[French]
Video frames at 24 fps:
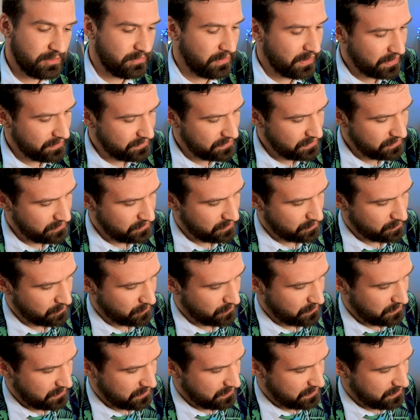je vais rester sur
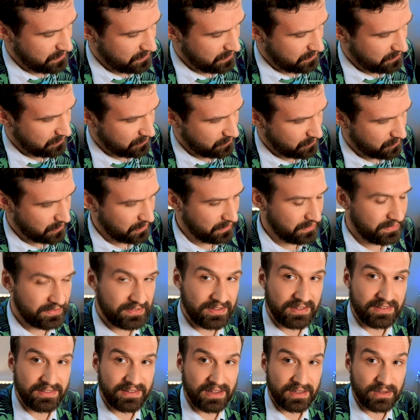mon idée. Je crois que
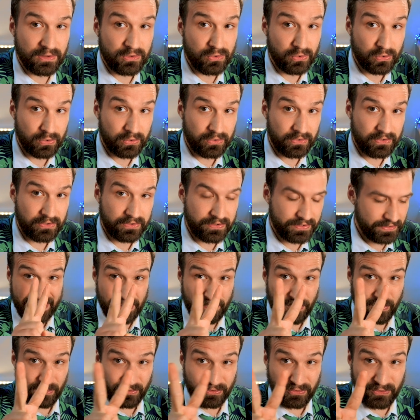c'est un ours.
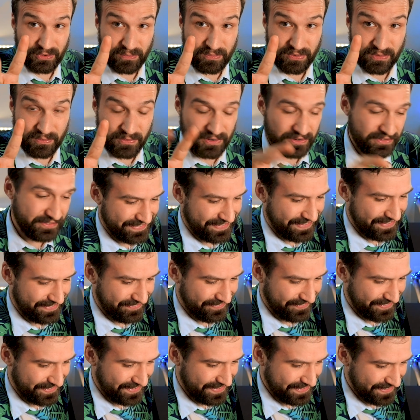Réponse 2 pour moi.
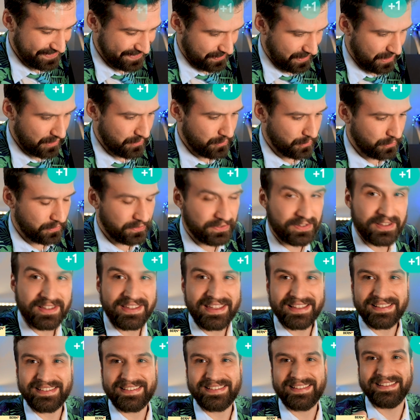Allons-y. Un ours.
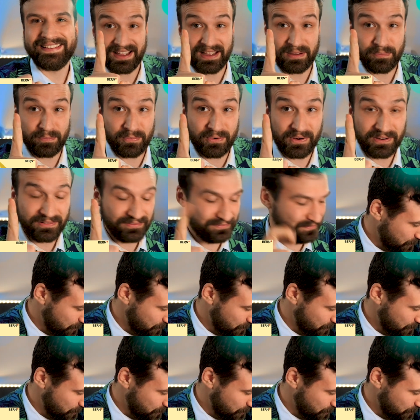Yes. Un point.